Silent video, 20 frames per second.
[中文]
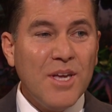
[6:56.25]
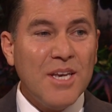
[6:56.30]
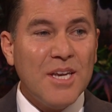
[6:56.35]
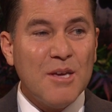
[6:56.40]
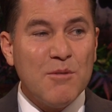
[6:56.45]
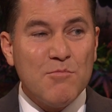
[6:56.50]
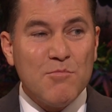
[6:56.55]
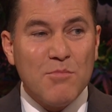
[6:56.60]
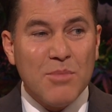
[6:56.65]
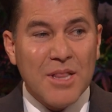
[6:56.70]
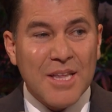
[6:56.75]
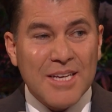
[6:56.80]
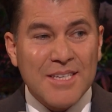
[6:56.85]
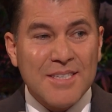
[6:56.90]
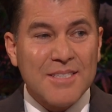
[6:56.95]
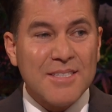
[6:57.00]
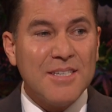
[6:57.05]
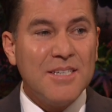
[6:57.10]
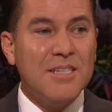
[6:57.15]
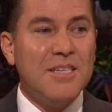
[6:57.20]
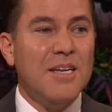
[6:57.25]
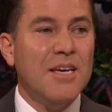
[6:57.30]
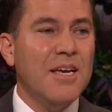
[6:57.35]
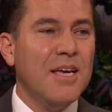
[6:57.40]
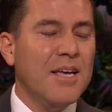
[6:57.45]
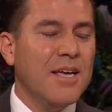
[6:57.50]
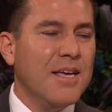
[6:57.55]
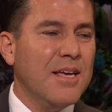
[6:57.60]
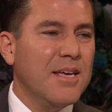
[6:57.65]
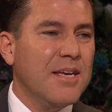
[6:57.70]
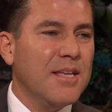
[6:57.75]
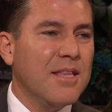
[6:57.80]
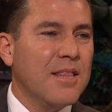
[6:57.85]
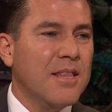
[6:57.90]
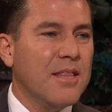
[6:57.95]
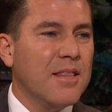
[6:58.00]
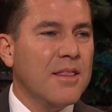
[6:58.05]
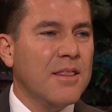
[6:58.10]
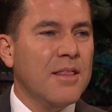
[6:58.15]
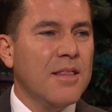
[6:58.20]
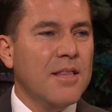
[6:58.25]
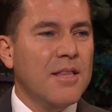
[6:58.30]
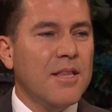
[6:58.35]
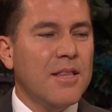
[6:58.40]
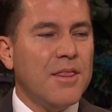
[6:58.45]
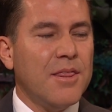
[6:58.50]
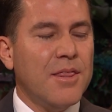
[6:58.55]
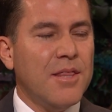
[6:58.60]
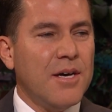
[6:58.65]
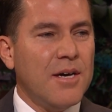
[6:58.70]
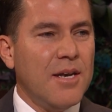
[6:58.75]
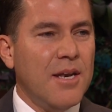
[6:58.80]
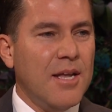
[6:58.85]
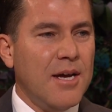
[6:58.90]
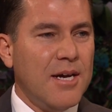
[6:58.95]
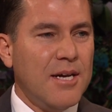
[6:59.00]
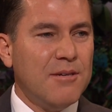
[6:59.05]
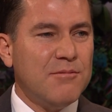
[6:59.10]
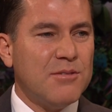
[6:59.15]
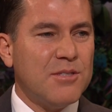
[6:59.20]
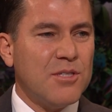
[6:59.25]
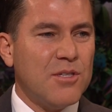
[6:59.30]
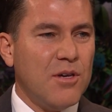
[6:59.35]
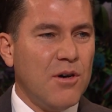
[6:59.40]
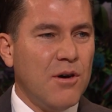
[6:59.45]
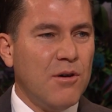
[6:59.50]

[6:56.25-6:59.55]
我们前去造福弟兄姐妹的生活时